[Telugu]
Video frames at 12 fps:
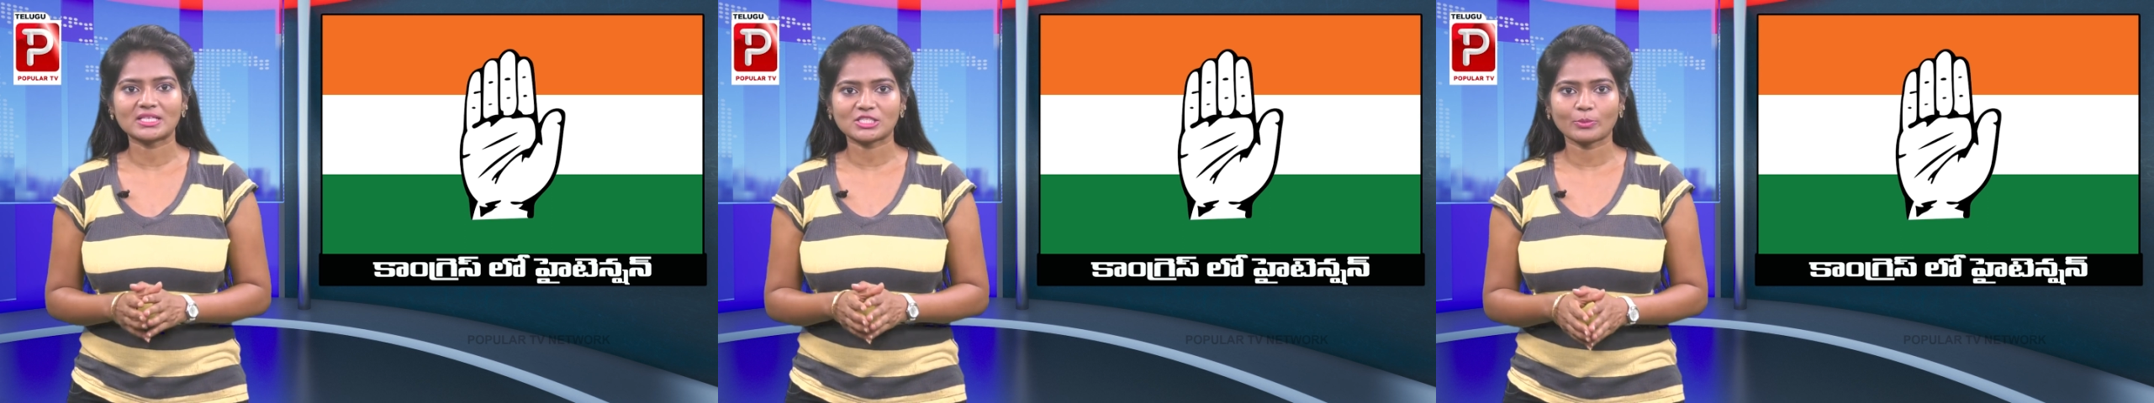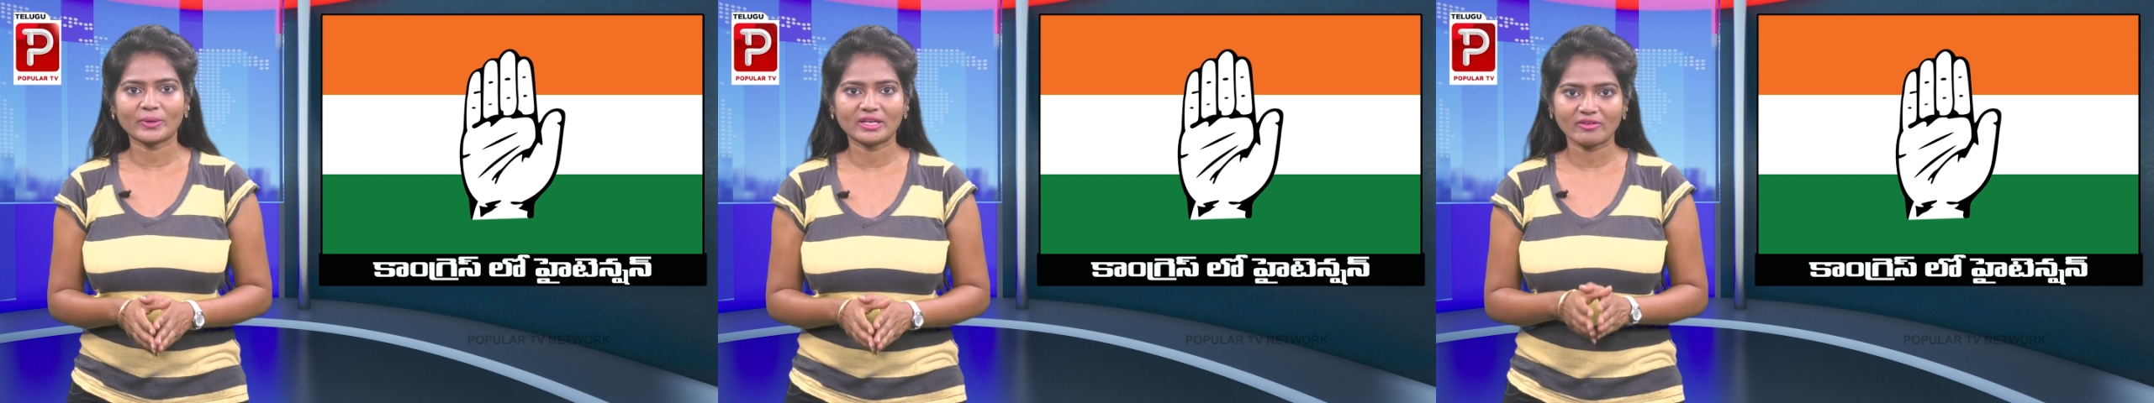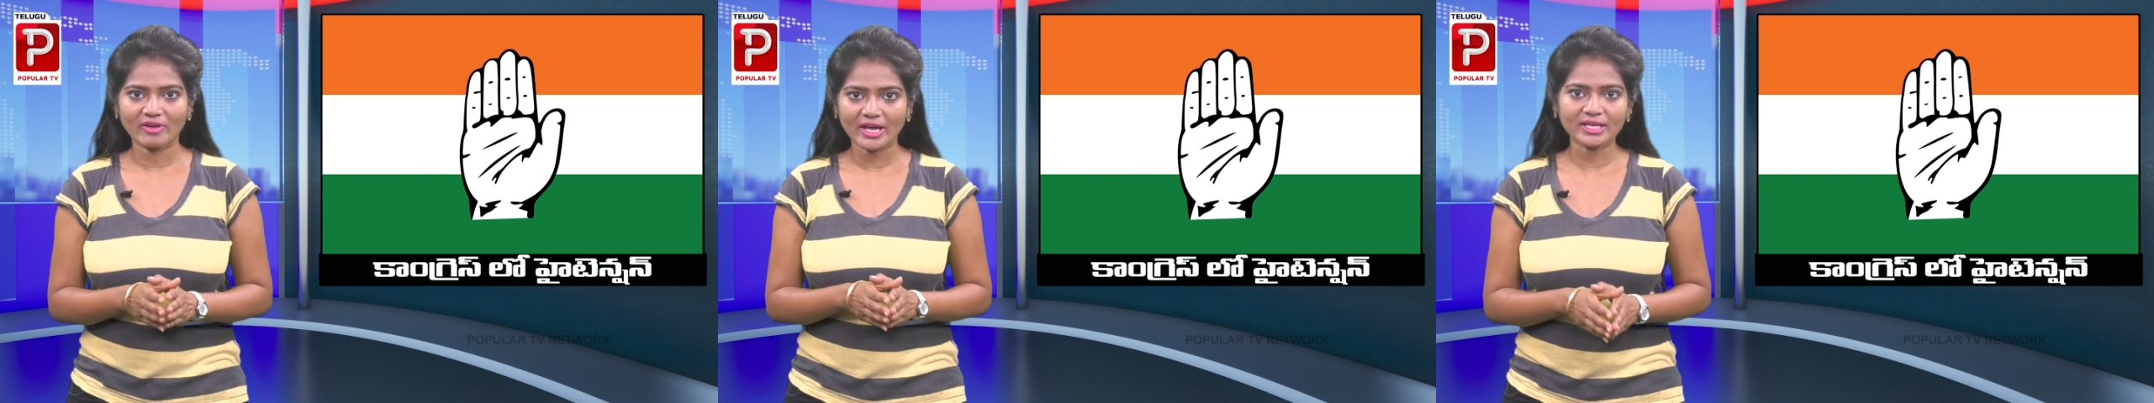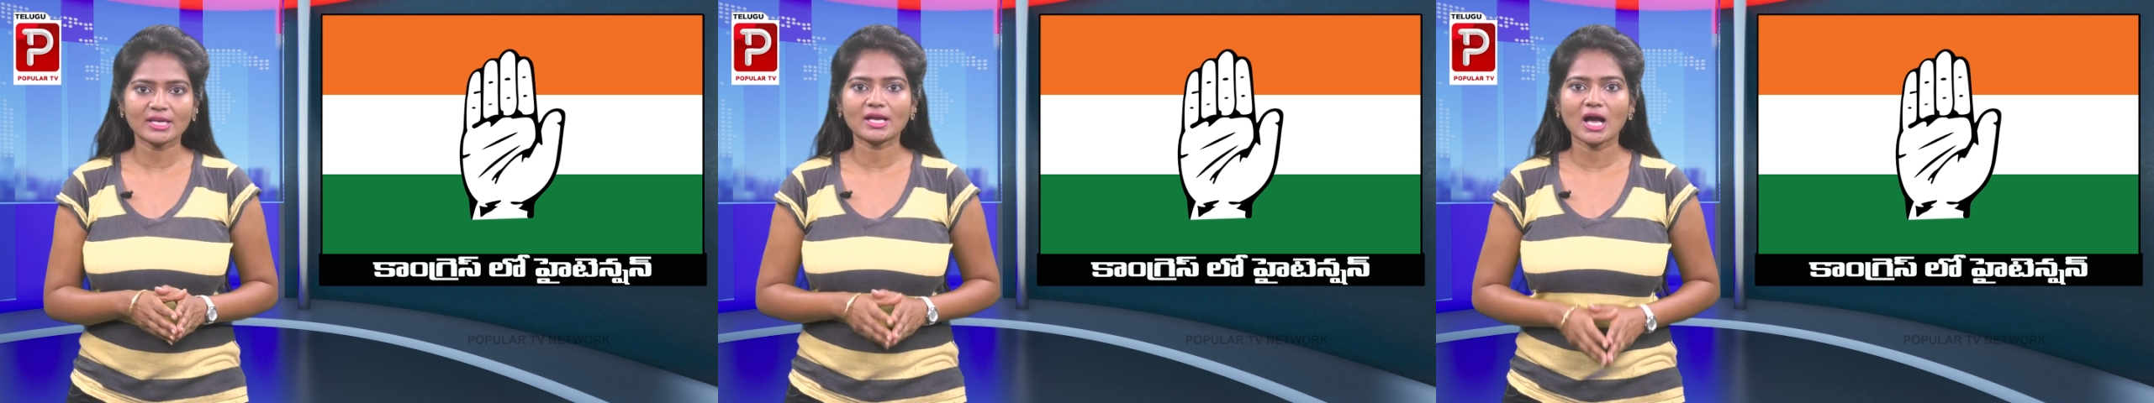కష్టపడిన
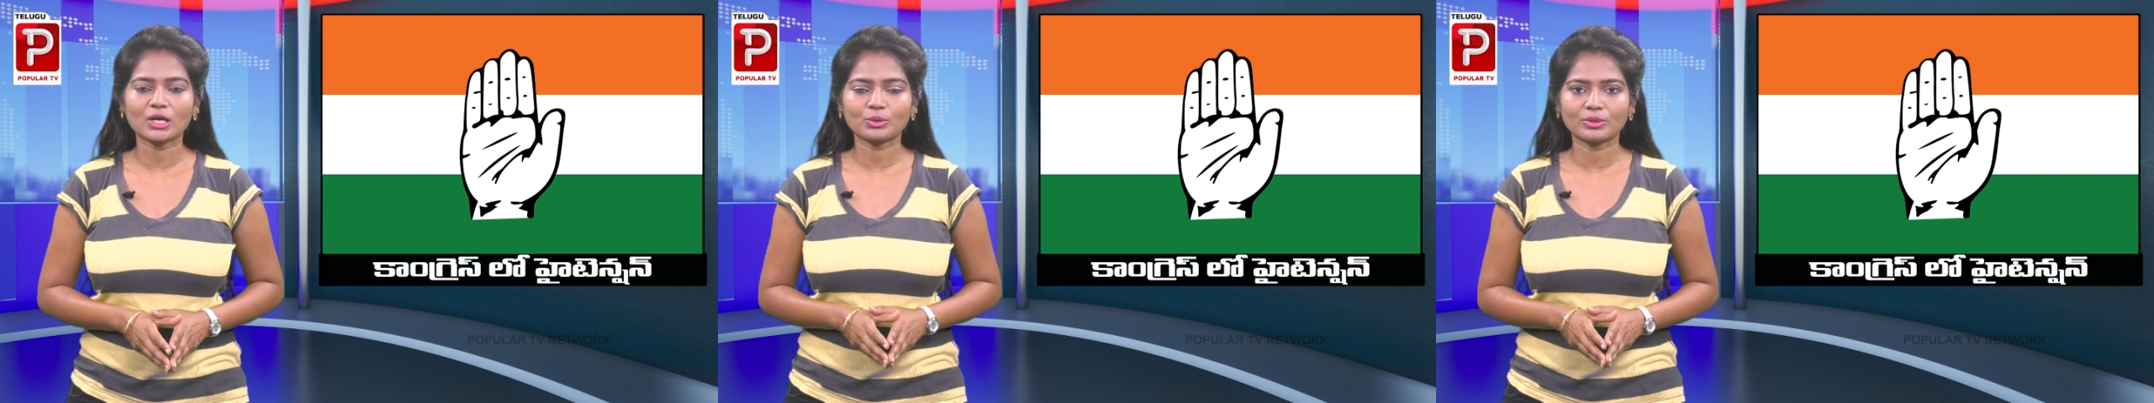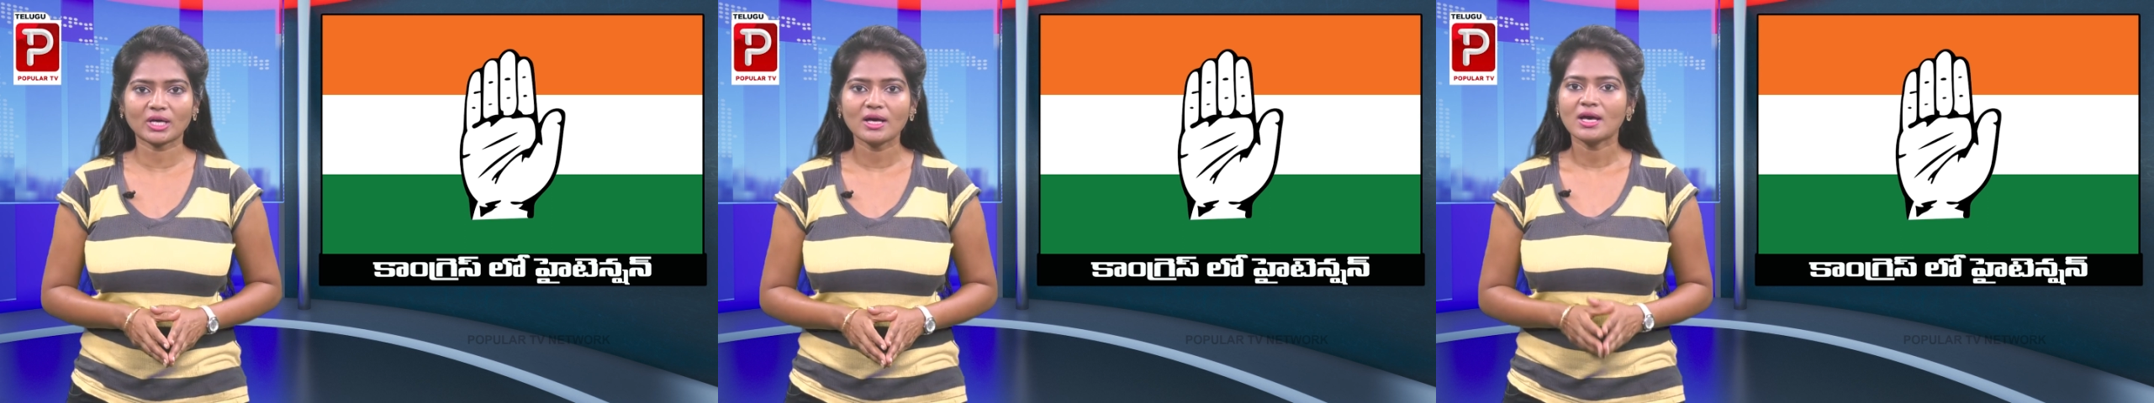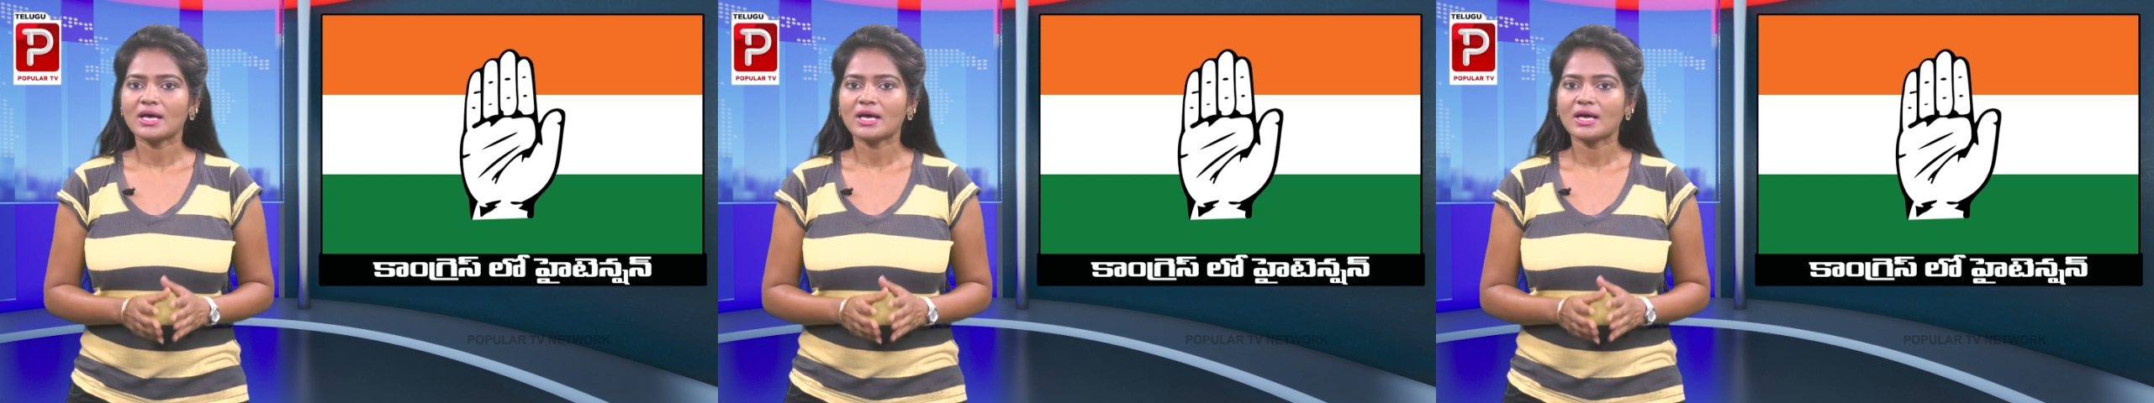వారికి కాకుండా